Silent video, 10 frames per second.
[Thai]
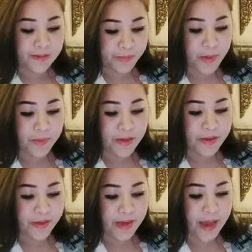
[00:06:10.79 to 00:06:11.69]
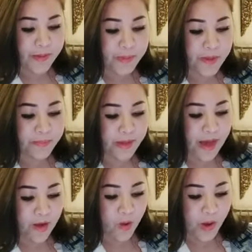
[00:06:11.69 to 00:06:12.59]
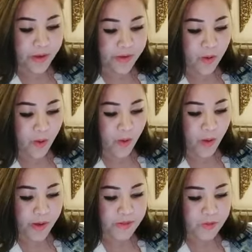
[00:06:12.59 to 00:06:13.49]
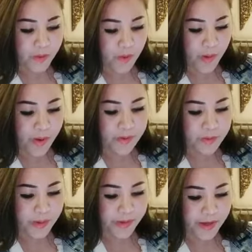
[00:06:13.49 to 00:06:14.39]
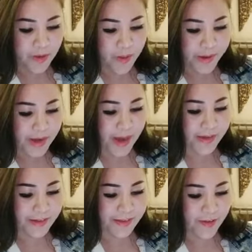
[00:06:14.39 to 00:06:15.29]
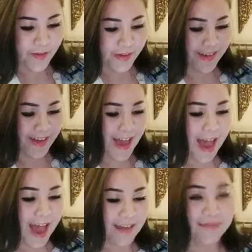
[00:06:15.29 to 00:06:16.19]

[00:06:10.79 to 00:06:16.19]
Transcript: พิมพ์มาเลยใครพิมพ์นะคะ ขอให้หล่อขอให้สวยขอให้รวยนะคะ ขอให้ขายดีตลอดกาล